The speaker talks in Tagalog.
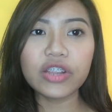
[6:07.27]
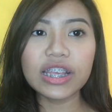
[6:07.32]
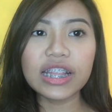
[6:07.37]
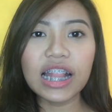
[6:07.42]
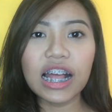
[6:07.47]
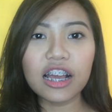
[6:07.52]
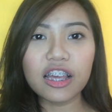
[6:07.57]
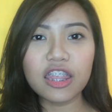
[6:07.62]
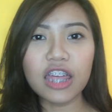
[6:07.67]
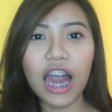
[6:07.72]
free
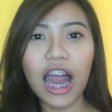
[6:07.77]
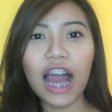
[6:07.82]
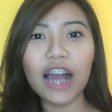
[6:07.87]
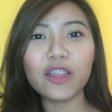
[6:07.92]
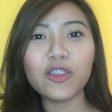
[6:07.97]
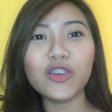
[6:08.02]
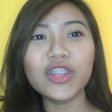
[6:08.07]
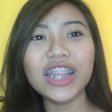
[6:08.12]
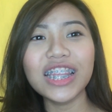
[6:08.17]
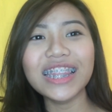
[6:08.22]
lang siya.
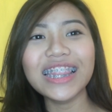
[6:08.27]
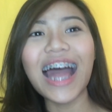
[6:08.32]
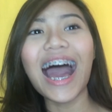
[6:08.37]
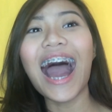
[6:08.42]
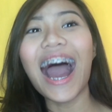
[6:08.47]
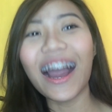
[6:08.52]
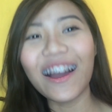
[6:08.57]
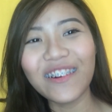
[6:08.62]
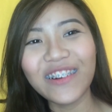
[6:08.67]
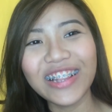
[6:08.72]
Actually,
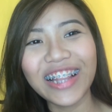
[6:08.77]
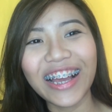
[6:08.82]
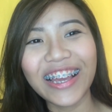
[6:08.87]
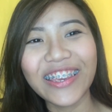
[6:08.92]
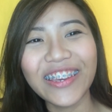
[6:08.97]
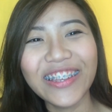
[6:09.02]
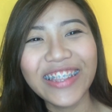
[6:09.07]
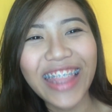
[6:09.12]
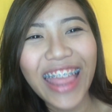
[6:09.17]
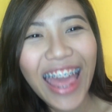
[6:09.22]
nahack ko
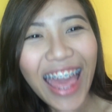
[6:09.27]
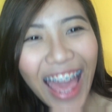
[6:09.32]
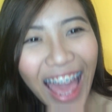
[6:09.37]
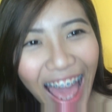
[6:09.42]
lang yun.